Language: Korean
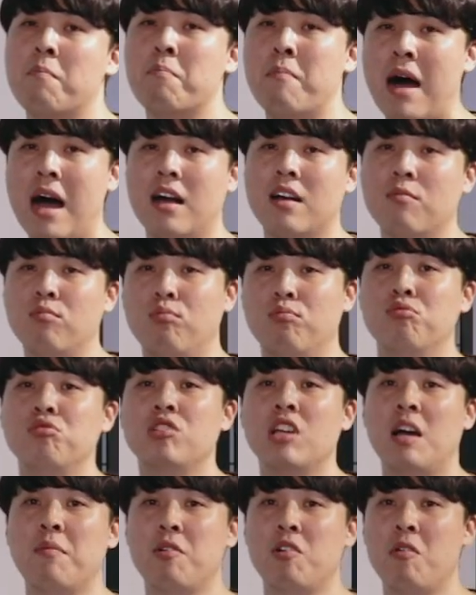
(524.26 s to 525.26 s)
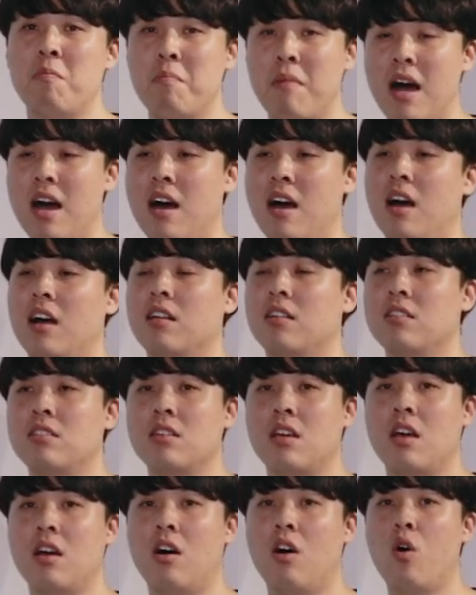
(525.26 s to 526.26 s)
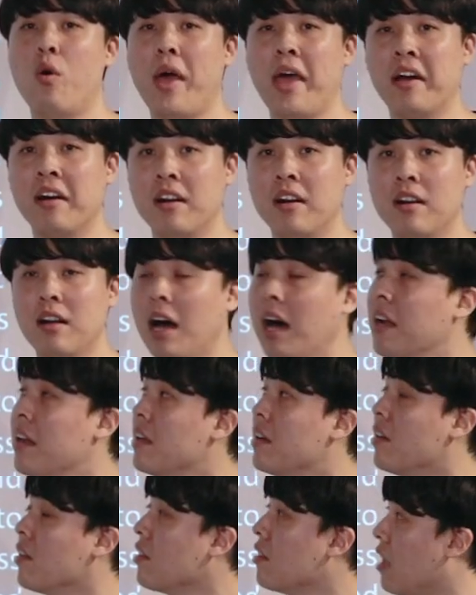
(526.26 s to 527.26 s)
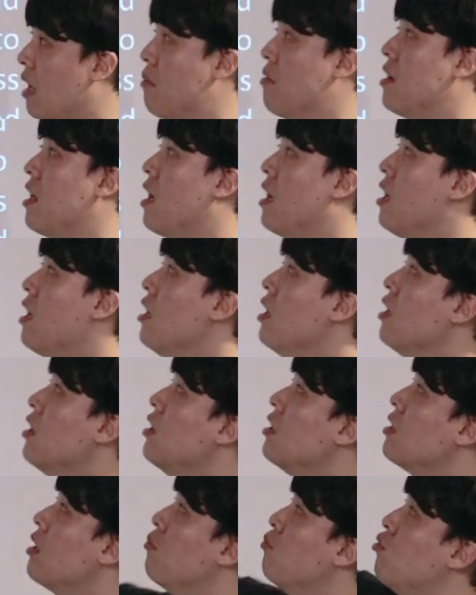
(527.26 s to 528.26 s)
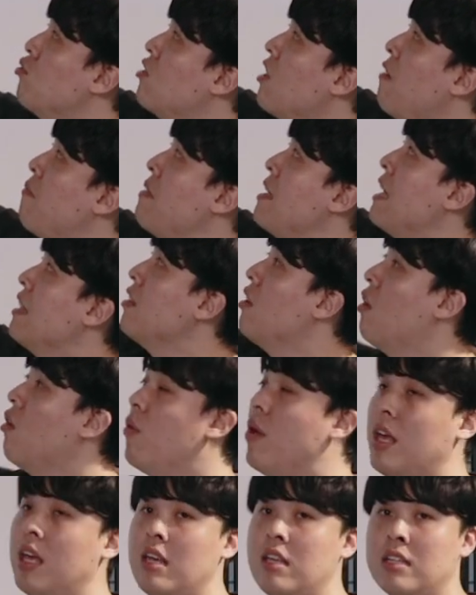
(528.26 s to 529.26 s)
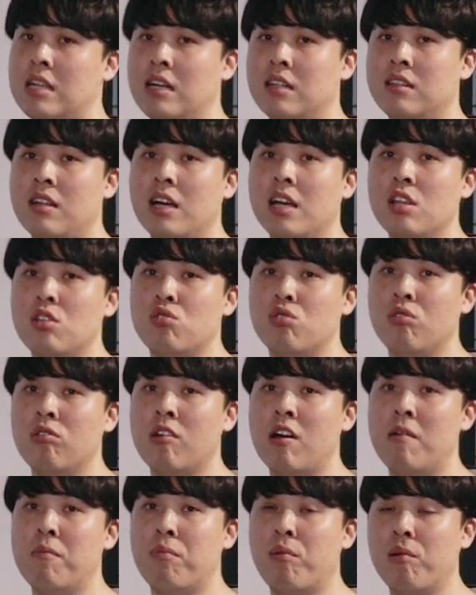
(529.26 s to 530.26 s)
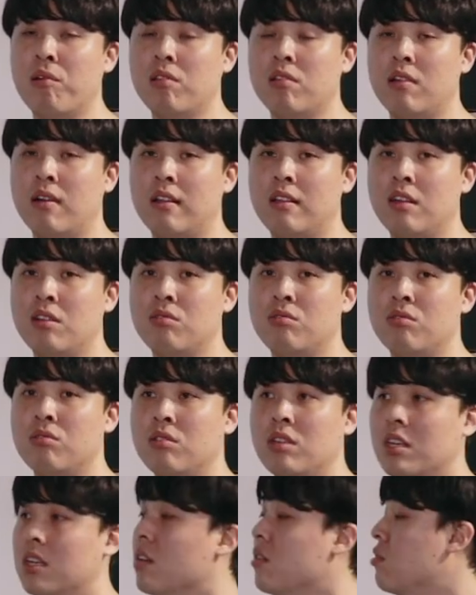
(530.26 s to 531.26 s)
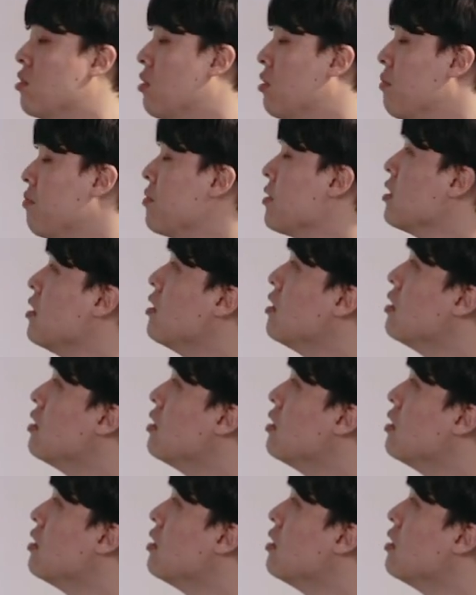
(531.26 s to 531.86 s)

그러니까 막 무자비로 막 이제 어획을 하는 것 때문에 자 무자비한 어획이 상당히 중요한 포인트가 될 수 있겠죠